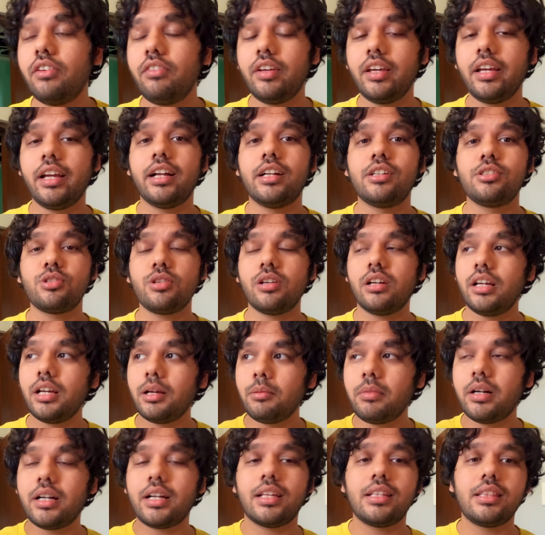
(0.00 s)
वीकेंड जो है एक
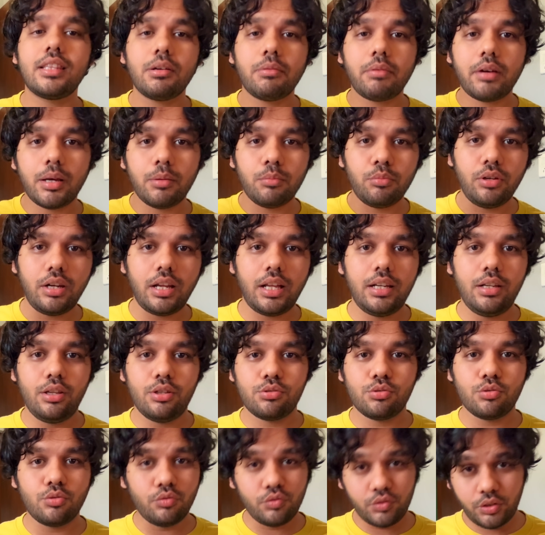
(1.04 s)
बटन दबाए बुला लिया
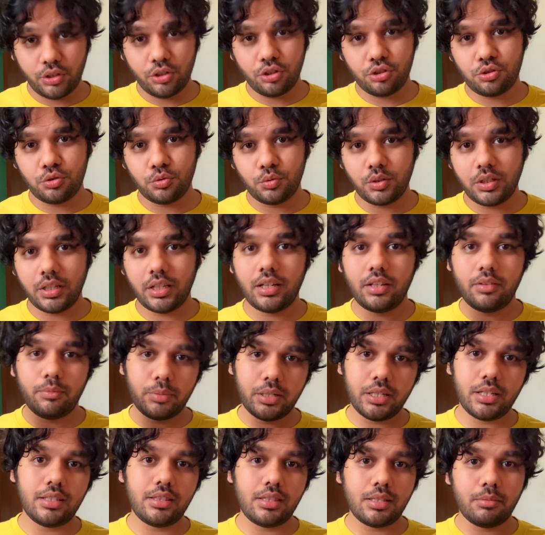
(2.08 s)
उसको वीडियो शूट करे
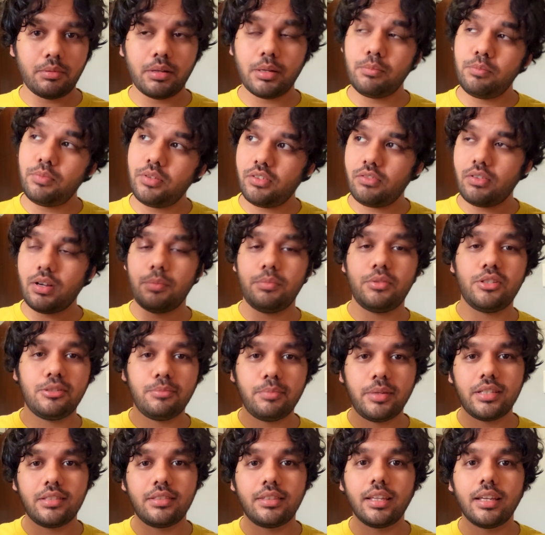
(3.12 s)
बटन दबाए फिर वापस
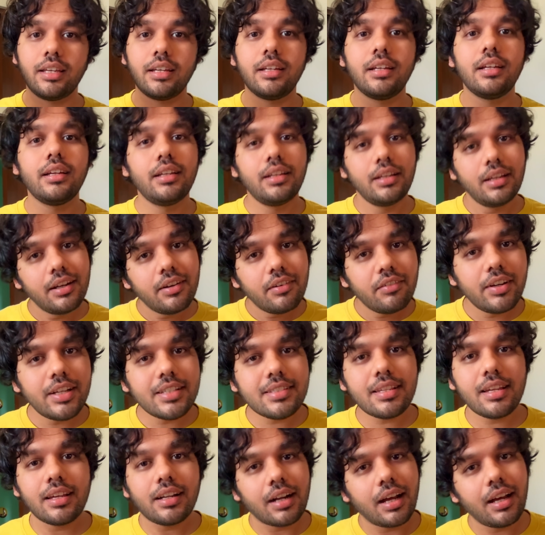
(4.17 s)
भेज दिए
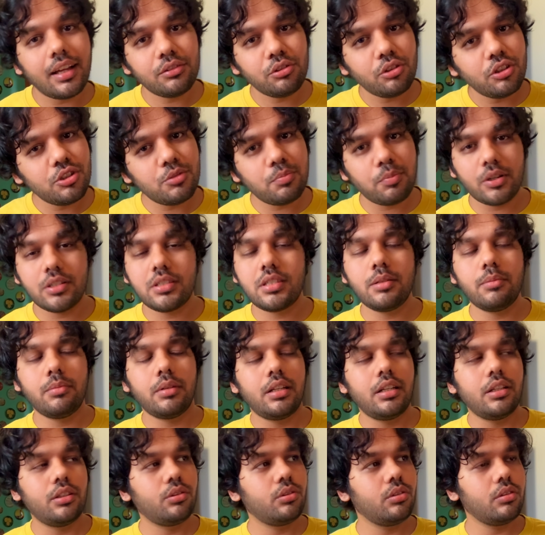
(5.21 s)
वैसा रहा तो इट्स
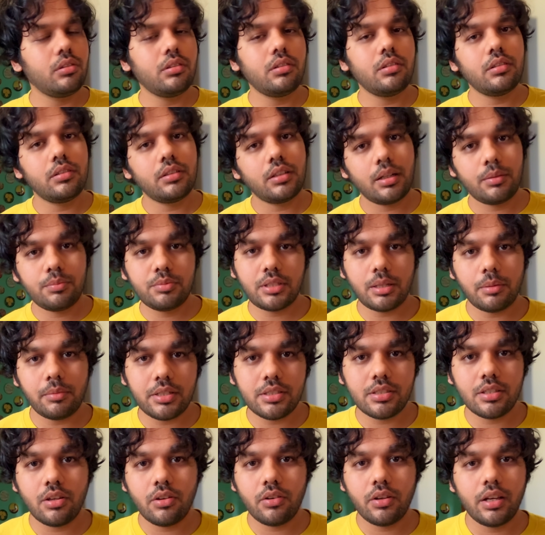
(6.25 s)
पॉसिबल है तो अब
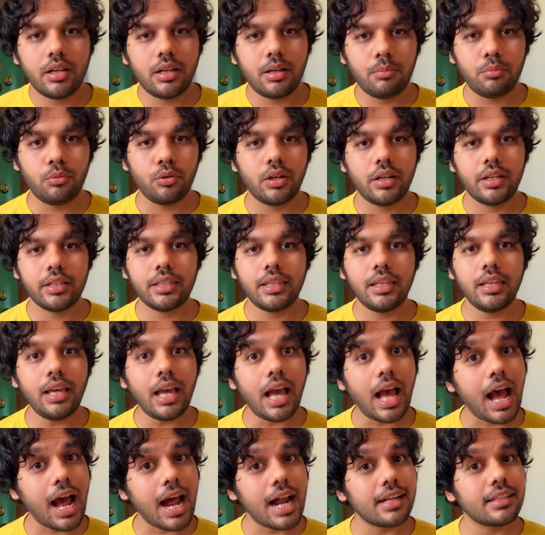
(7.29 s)
समझ गए होंगे आप लोग की
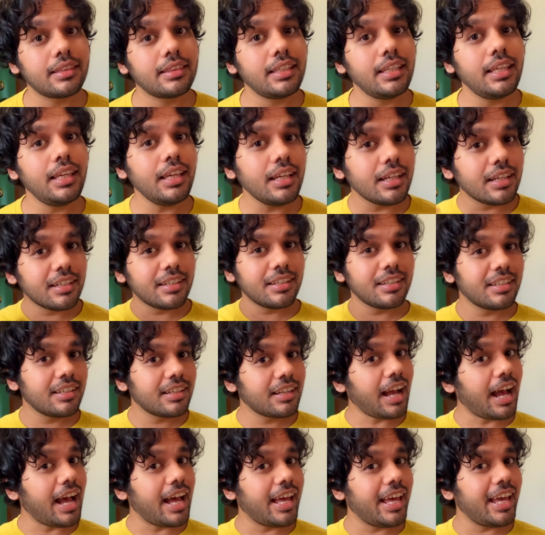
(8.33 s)
आरती
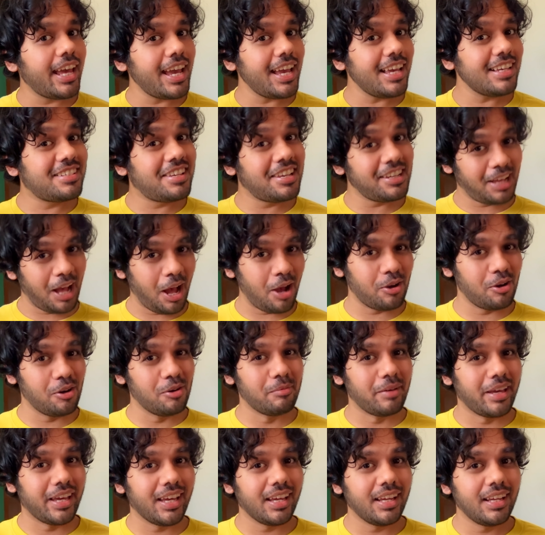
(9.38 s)
कहाँ है शिकागो
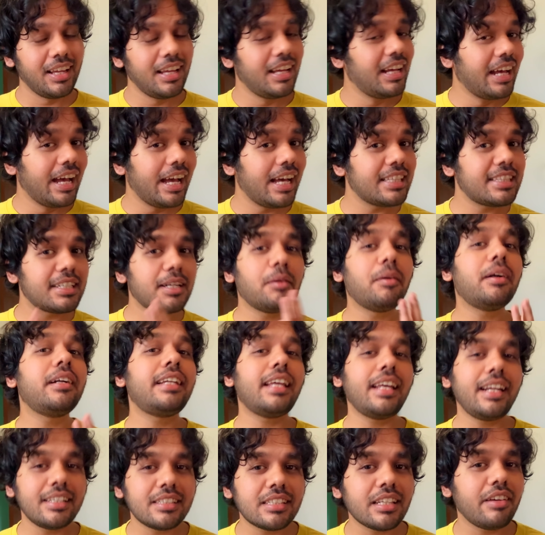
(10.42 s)
में हैदराबाद
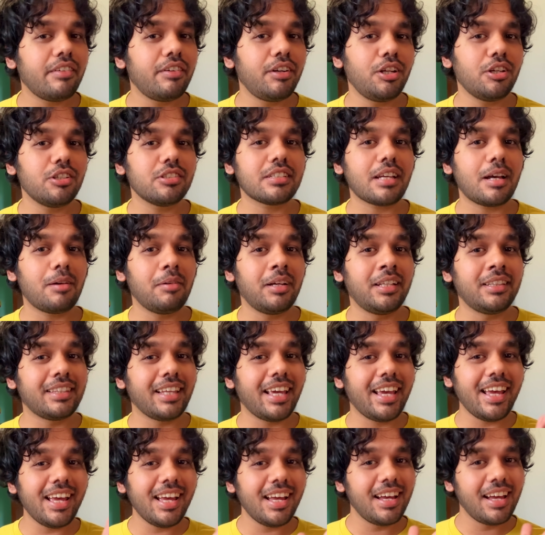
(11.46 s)
टेरिस के वीडियोस कहाँ बनते
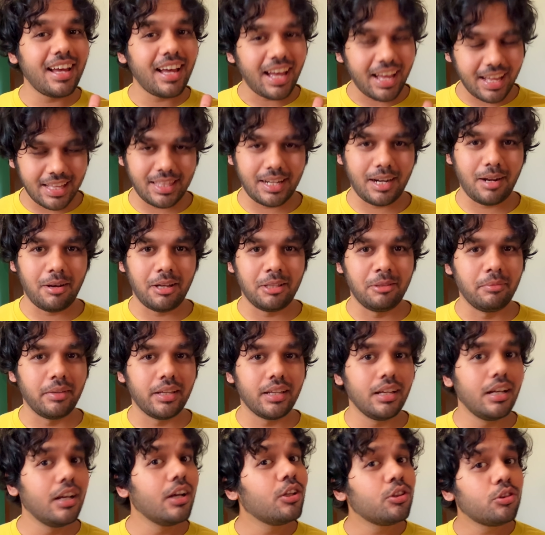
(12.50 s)
हैं हैदराबाद में
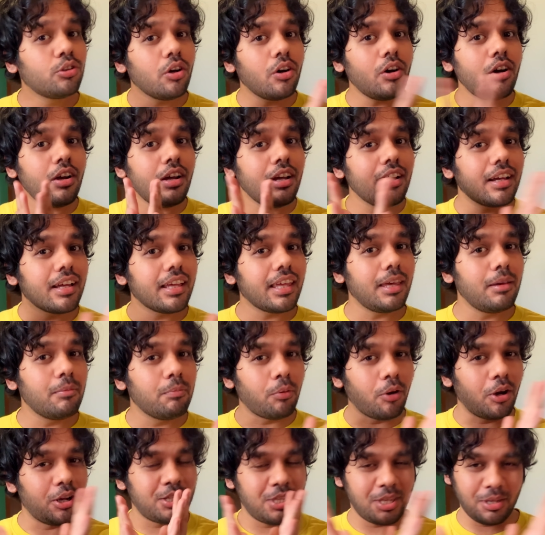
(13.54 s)
तो
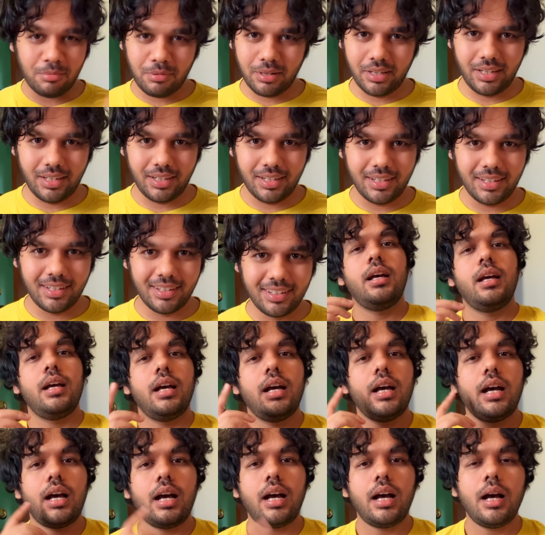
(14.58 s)
इम्पॉसिबल
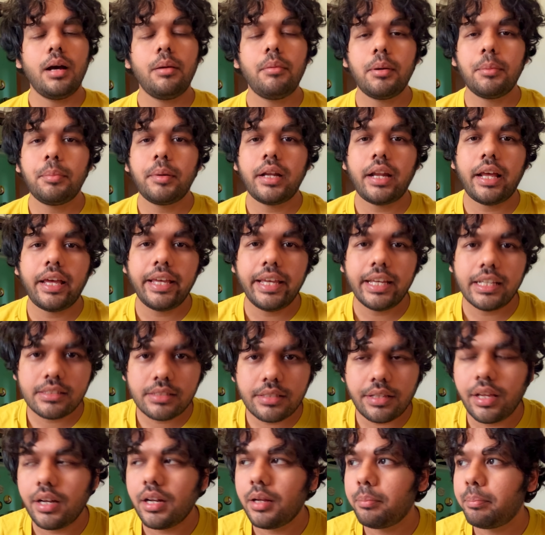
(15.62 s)
अब अपन आइए
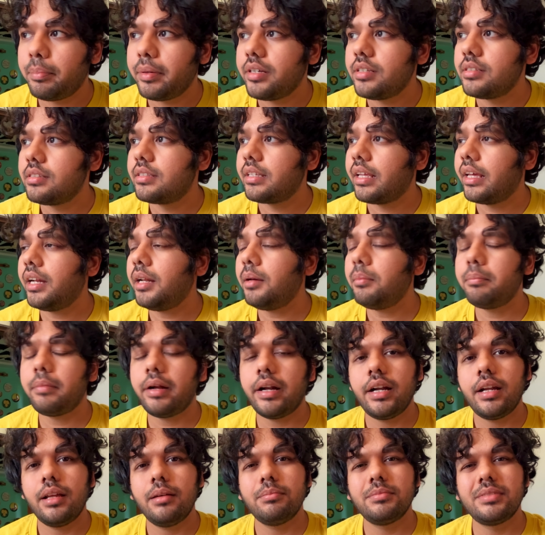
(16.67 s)
जैनब पर जैनब
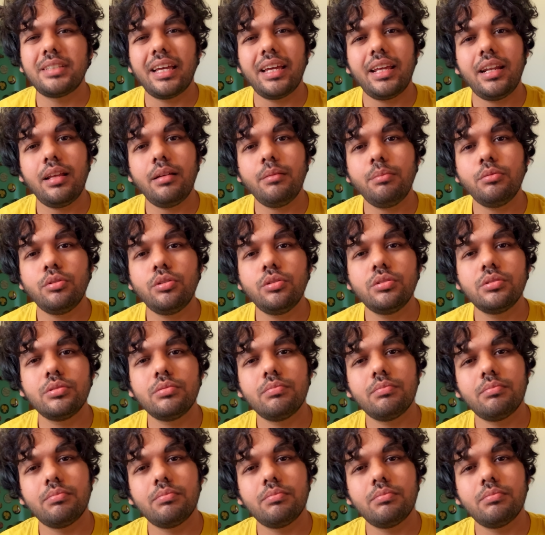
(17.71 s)
मैडम जैनब को